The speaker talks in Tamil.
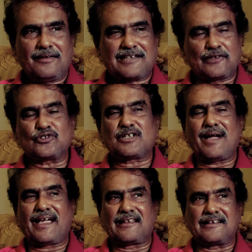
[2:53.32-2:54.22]

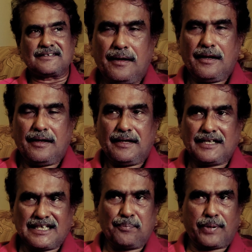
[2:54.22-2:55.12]
சந்தோஷமாக இருந்தது
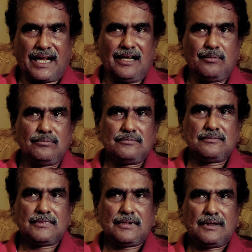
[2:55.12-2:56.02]
இதுக்கு பிறகும்
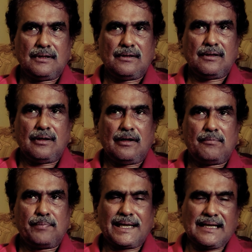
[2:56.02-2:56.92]

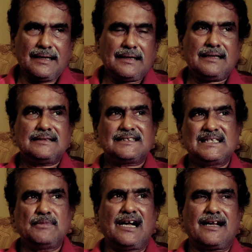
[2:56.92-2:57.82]
பல
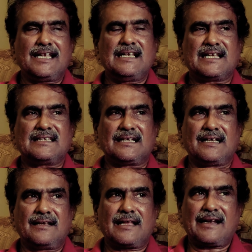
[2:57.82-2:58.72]
சினிமாக்களில்
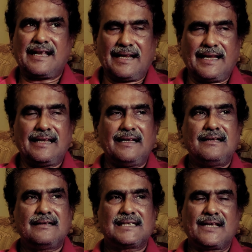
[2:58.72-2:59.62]
நடித்திருக்கின்றார் இலங்கையில்
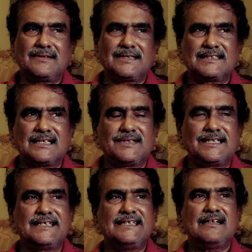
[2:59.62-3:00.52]
தெய்வம் தந்த
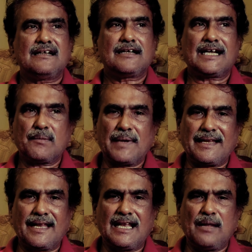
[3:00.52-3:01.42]
வீடு கடமை
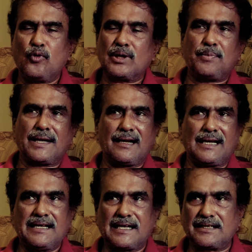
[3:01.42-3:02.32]
நெல்லை போன்ற
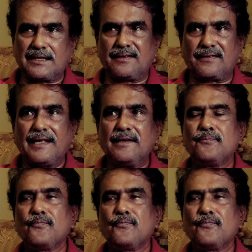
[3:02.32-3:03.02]
படங்களில் நடித்திருக்கின்றார்